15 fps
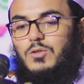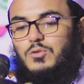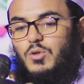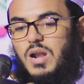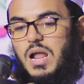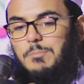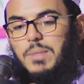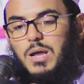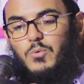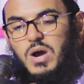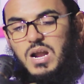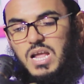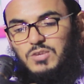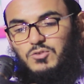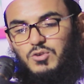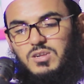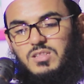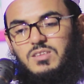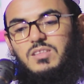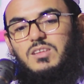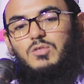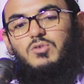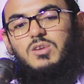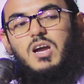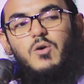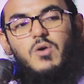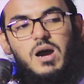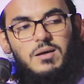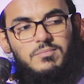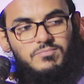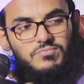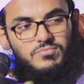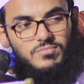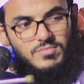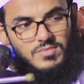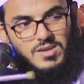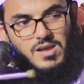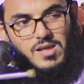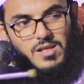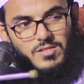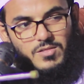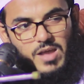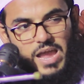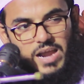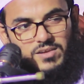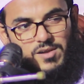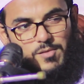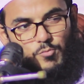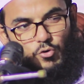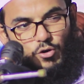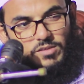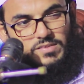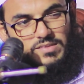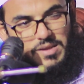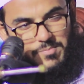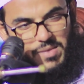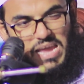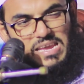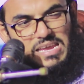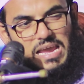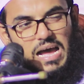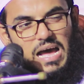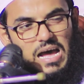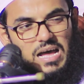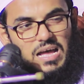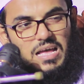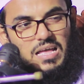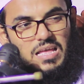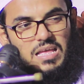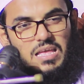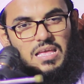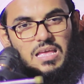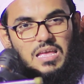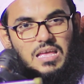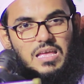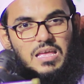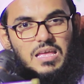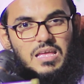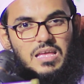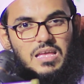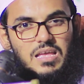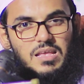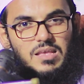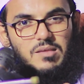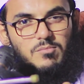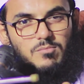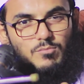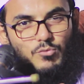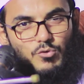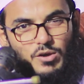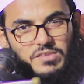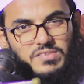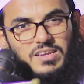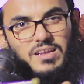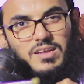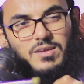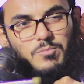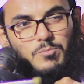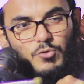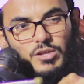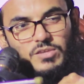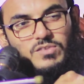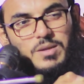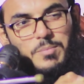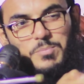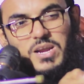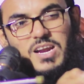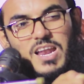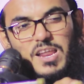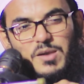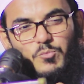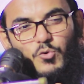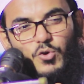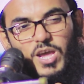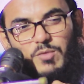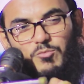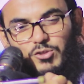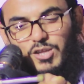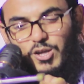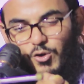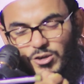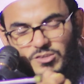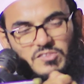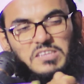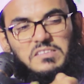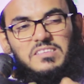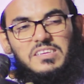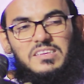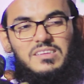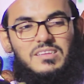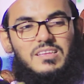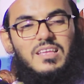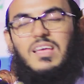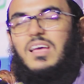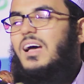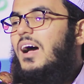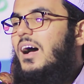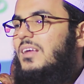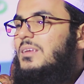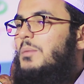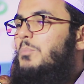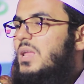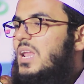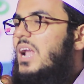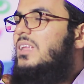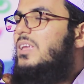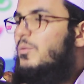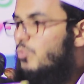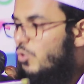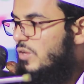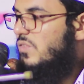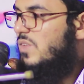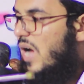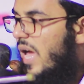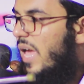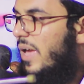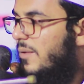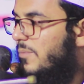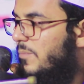তো নাম্বার ওয়ান একজন যে তুই খাওয়া তো একটা মরিচ রে ভাইঙ্গা এই মরিচে মরিচটা বিড়ালের মুখের মধ্যে ঘষতেছে আচ্ছা বিড়াল কি মরিচ খায়